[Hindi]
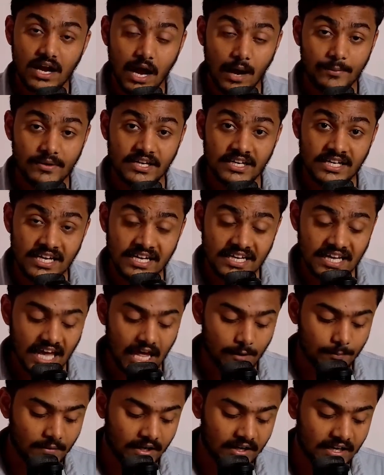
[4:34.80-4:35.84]
अब इन्हीं की
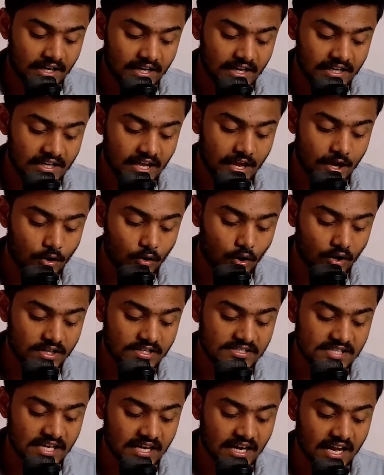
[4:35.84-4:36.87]
हेल्प करने के लिए एक और
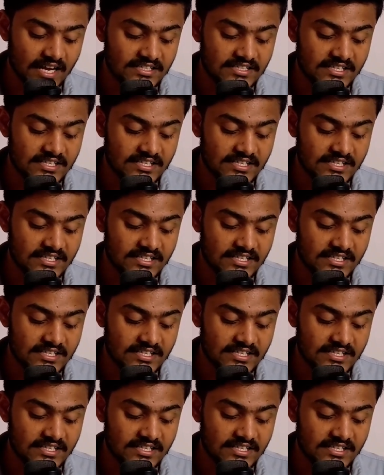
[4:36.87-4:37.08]
इंसान आए